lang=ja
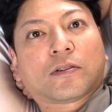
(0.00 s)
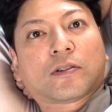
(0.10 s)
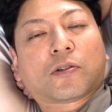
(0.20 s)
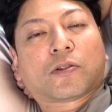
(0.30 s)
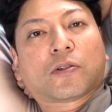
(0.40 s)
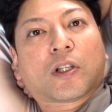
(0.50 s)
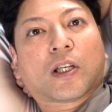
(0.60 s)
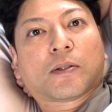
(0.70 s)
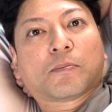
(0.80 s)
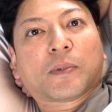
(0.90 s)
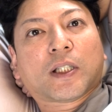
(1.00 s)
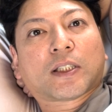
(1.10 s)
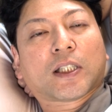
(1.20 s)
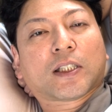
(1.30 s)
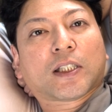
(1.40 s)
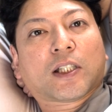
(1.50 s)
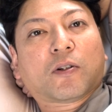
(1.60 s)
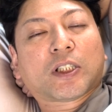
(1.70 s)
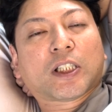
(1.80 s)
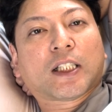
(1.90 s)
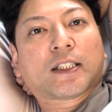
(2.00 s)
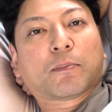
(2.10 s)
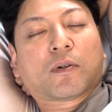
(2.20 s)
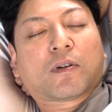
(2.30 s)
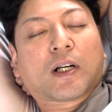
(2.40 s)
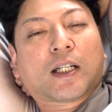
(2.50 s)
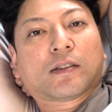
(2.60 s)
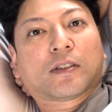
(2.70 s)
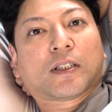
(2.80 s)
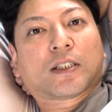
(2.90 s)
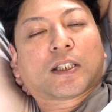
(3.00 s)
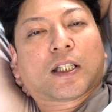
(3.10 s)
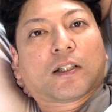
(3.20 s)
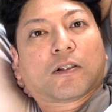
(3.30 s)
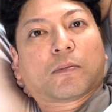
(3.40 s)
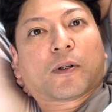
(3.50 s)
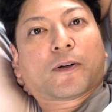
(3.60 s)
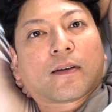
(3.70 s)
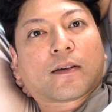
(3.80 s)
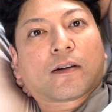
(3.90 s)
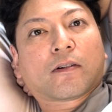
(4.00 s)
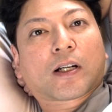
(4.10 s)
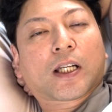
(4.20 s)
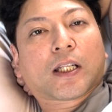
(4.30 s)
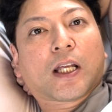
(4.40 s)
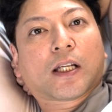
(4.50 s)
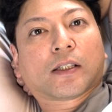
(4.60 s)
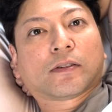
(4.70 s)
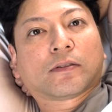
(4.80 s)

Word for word: い。ちょっとね、皆さんにお知らせもあるんですけれども、今回ね、